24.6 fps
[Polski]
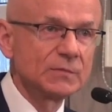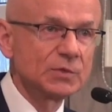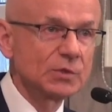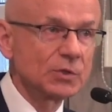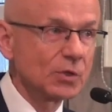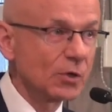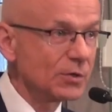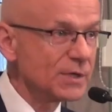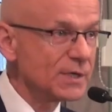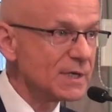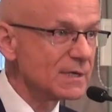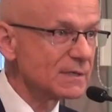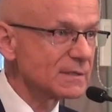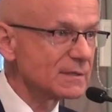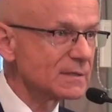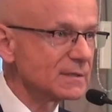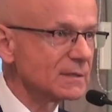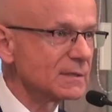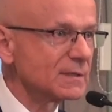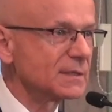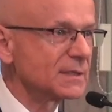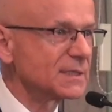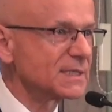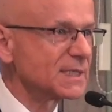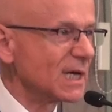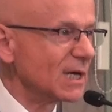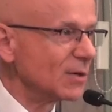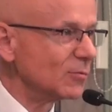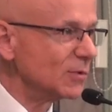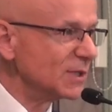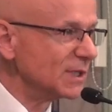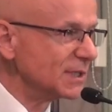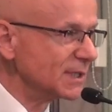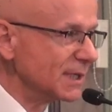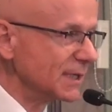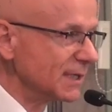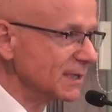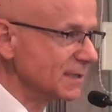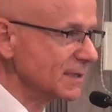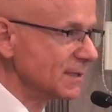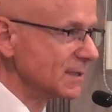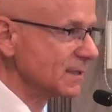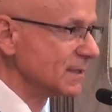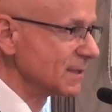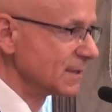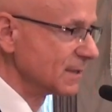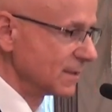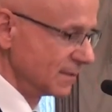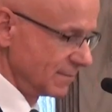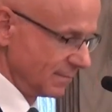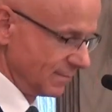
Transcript: To jest cały tekst.